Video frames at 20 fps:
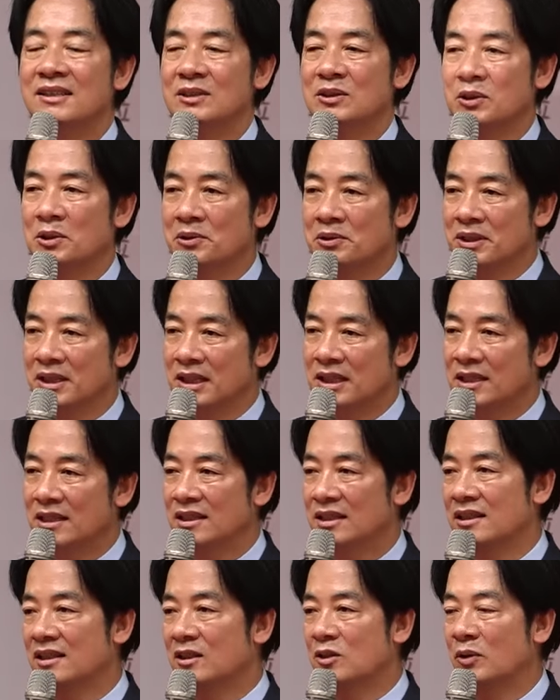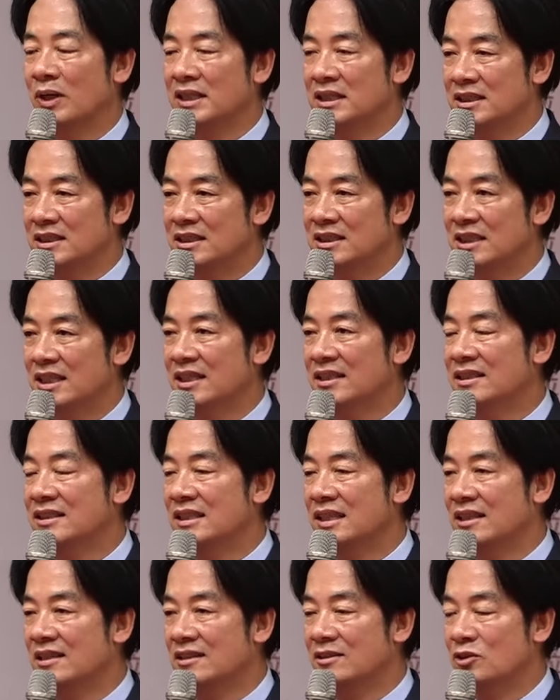所以关心
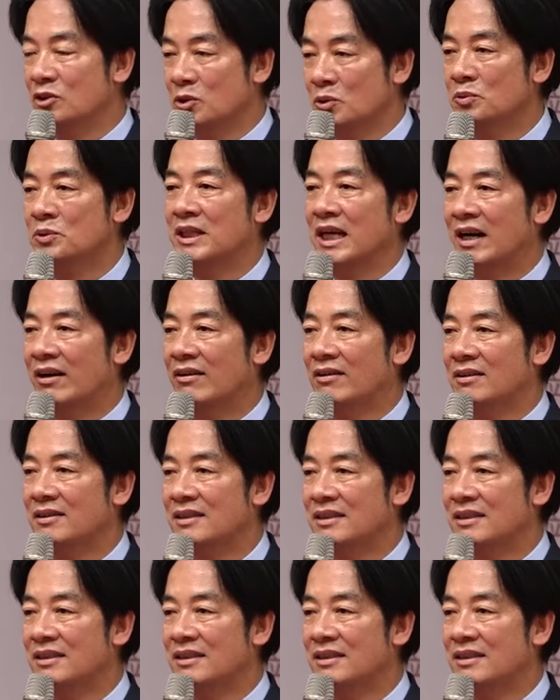的触角，